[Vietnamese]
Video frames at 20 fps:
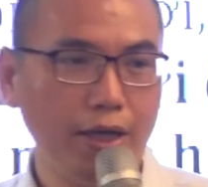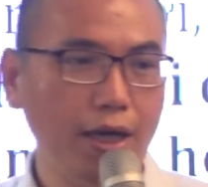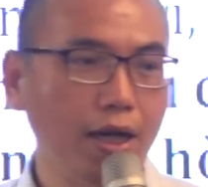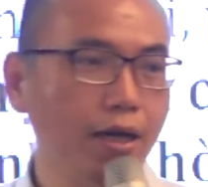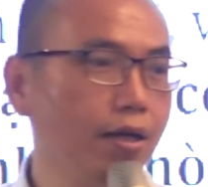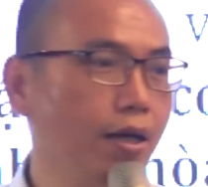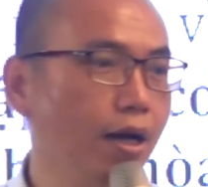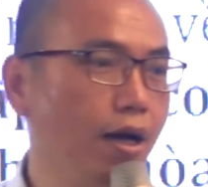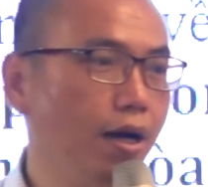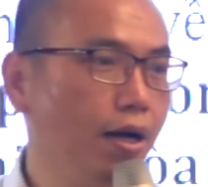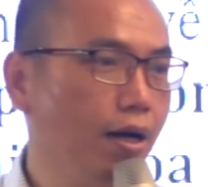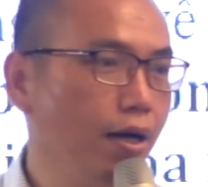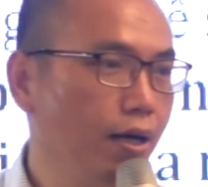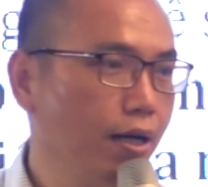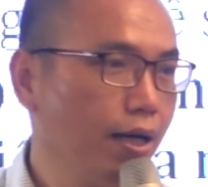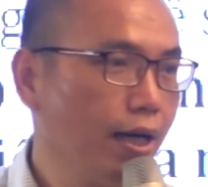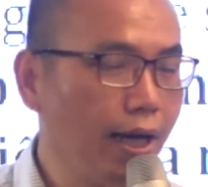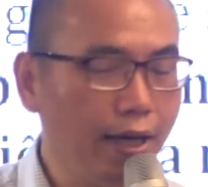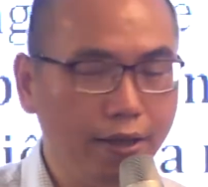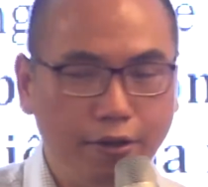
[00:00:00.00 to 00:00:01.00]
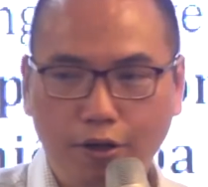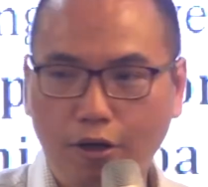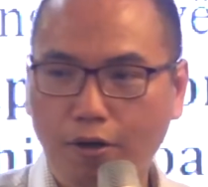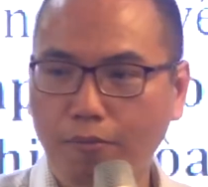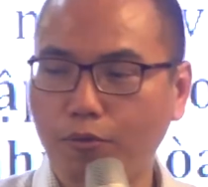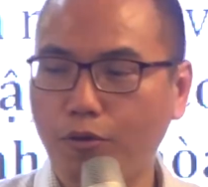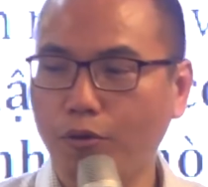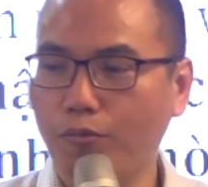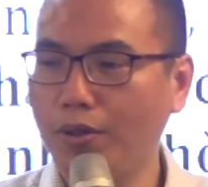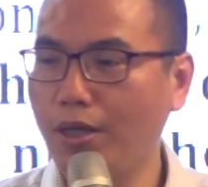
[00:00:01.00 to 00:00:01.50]
phải nâng đỡ, cả
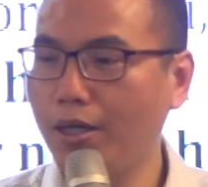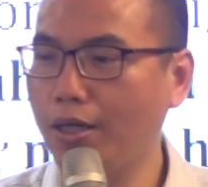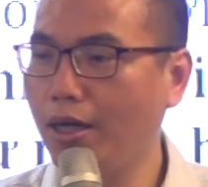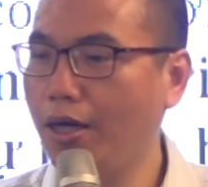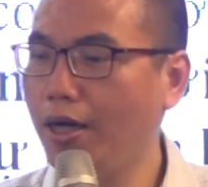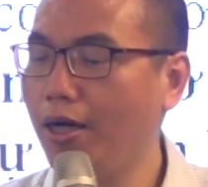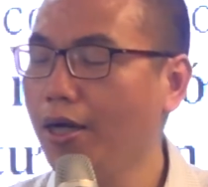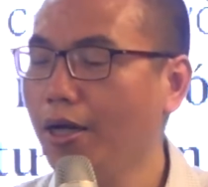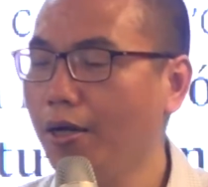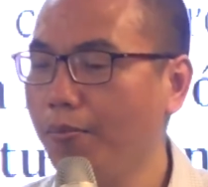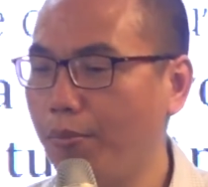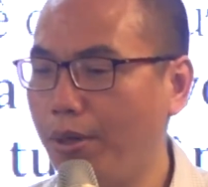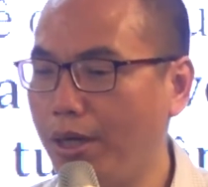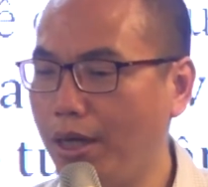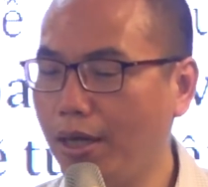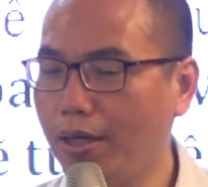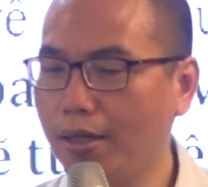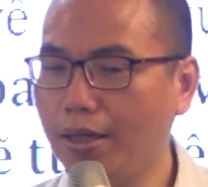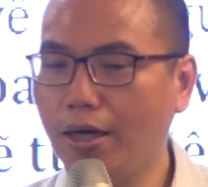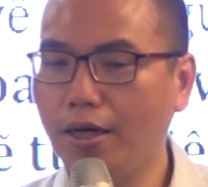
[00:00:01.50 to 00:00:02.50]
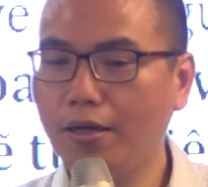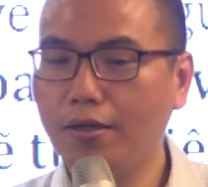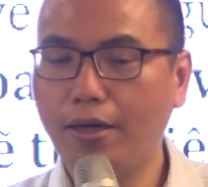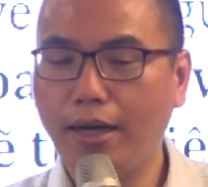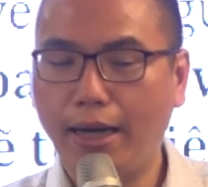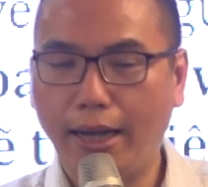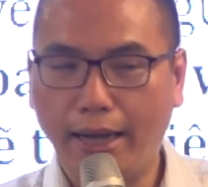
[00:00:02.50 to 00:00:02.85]
nhóm cũng nâng đỡ. Mà nâng đỡ nó